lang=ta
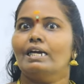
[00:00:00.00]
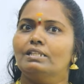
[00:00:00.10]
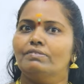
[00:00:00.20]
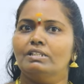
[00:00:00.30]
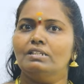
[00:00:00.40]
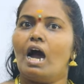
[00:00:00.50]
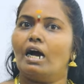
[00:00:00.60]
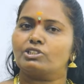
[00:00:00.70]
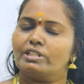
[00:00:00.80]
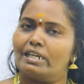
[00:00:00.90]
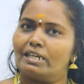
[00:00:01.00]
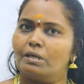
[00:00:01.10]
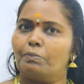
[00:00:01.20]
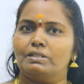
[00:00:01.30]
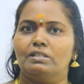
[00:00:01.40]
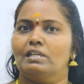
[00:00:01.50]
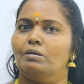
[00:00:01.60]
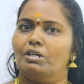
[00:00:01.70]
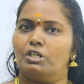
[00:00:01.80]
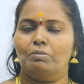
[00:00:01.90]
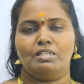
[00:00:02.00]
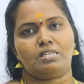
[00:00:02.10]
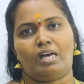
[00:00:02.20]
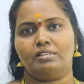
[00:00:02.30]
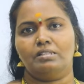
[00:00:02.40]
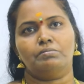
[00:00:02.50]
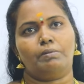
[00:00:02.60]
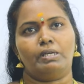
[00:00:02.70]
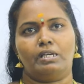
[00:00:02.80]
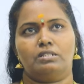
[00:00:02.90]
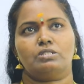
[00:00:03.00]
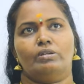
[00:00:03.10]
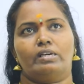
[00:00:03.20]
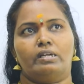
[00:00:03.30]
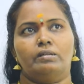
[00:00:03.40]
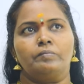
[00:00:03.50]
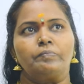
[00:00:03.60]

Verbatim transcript: இது வந்து அக்ஷய லக்ன பத்ததியில் மட்டுமே சாத்தியம் அப்படிங்கிறத சொல்லிக்கிறேன்